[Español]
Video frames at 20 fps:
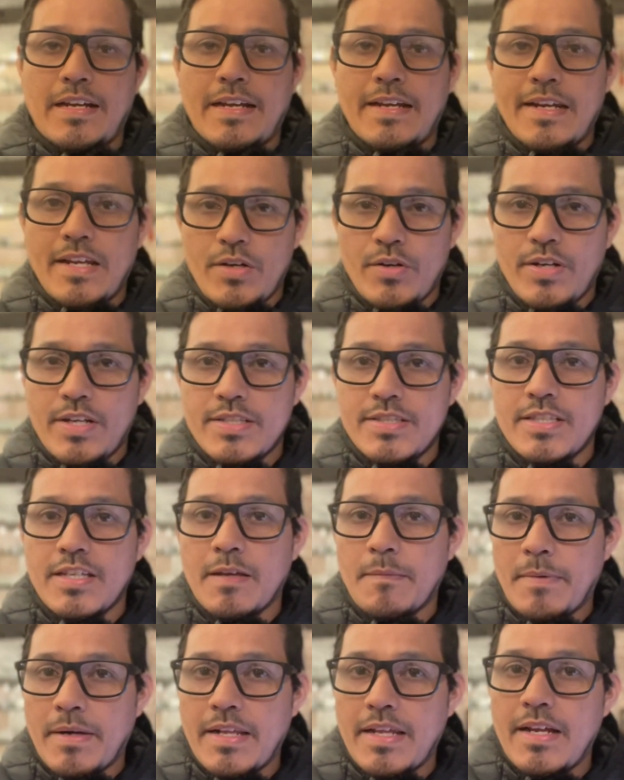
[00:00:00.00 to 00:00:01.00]
Claro que sí,
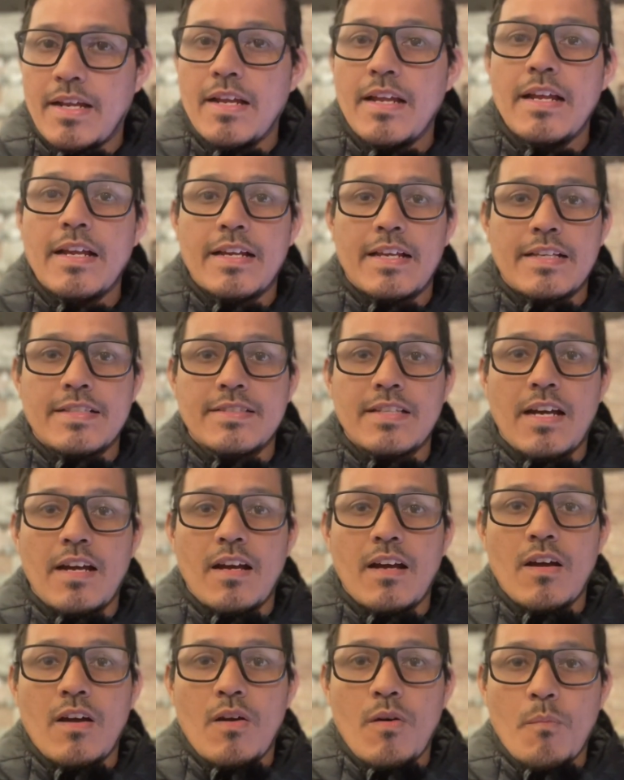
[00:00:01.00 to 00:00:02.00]
en verdad que
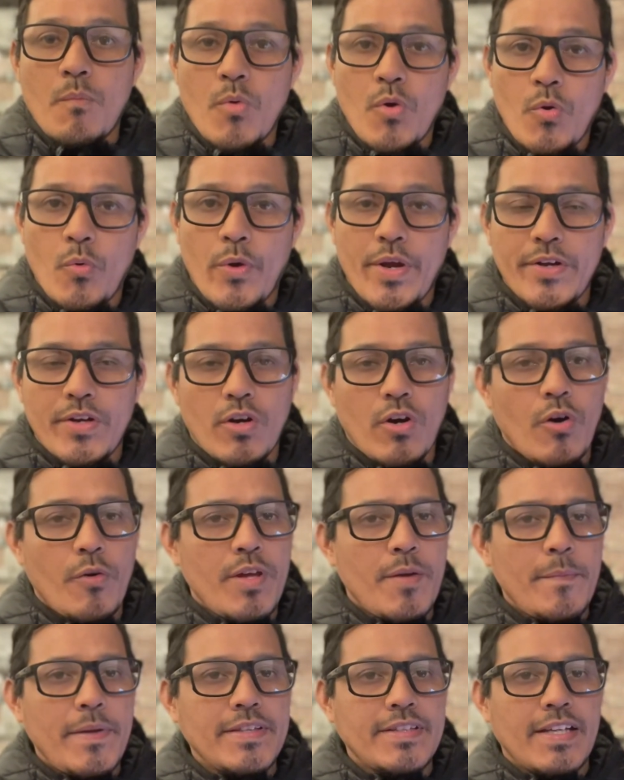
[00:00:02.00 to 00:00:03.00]
está muy bueno.
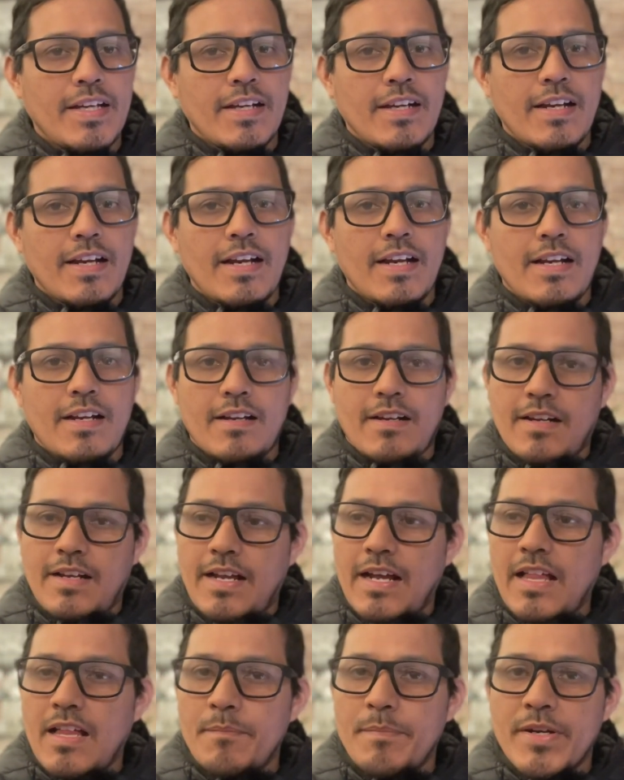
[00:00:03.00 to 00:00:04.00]
Obviamente,
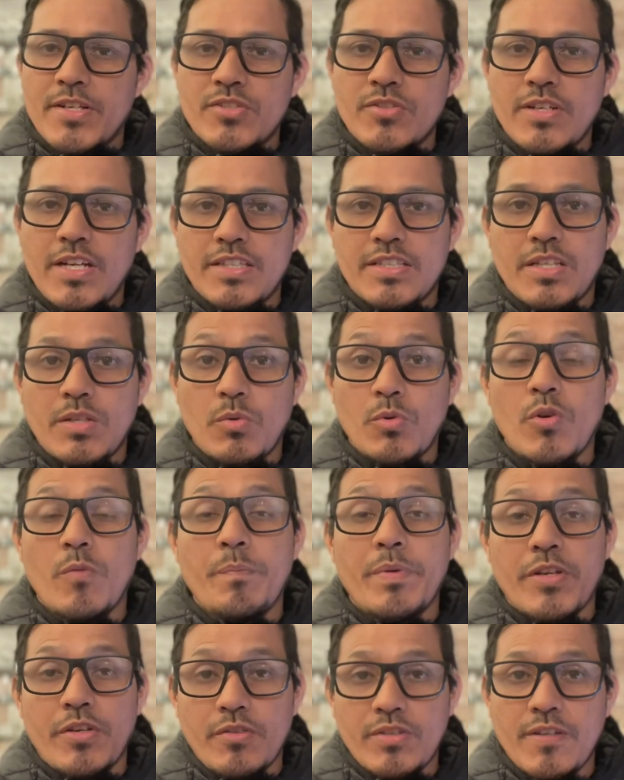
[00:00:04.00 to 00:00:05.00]
cada persona tiene una
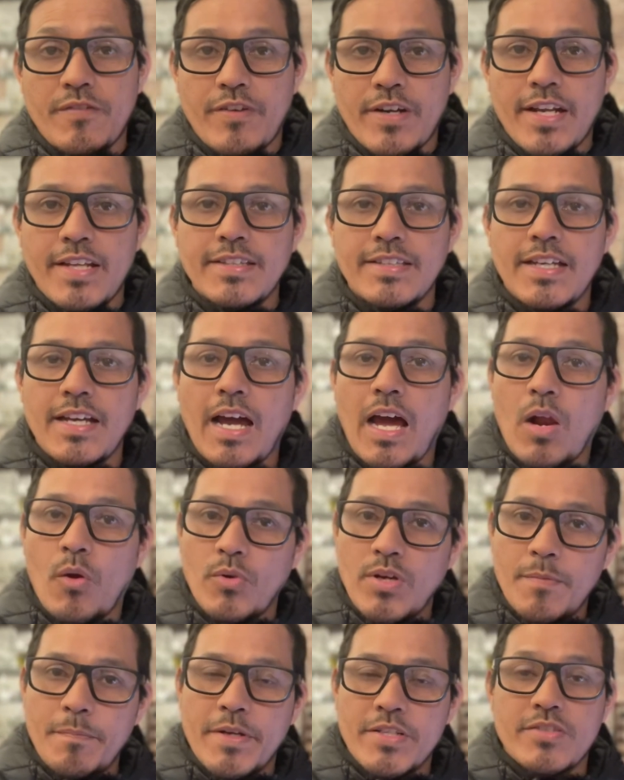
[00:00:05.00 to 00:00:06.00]
opinión diferente,
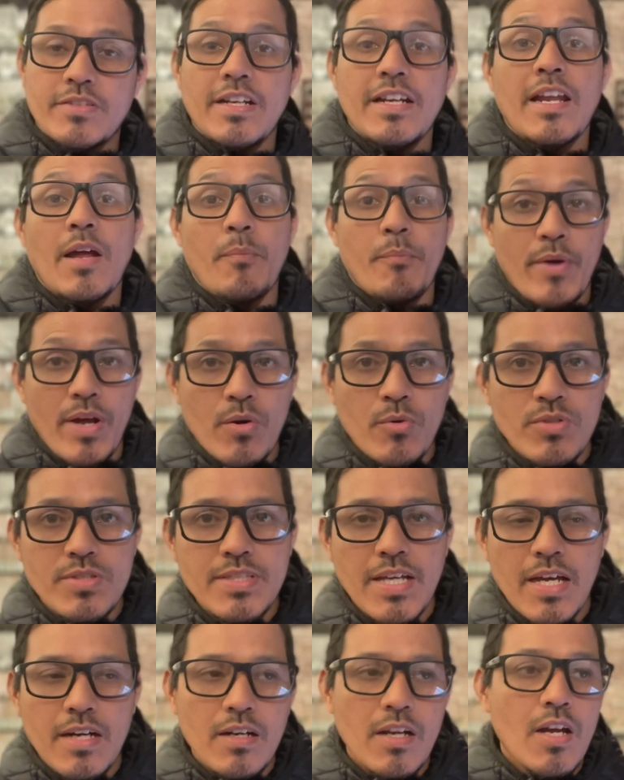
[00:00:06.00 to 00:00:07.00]
algunas personas les puede
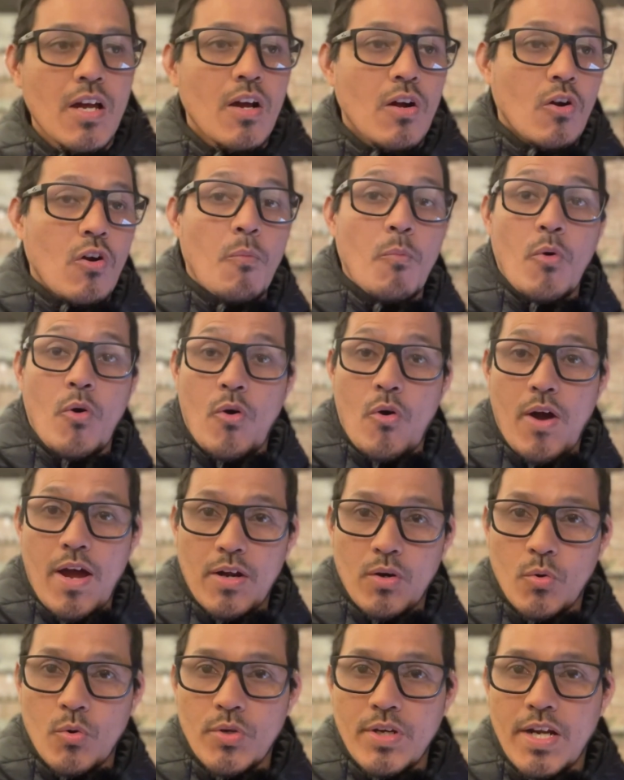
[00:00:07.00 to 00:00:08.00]
gustar como
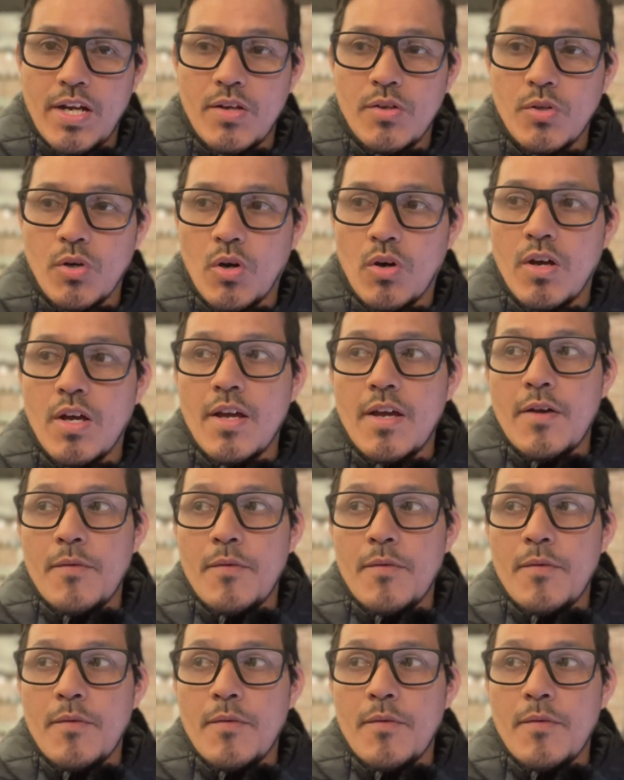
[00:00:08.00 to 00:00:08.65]
algunas no.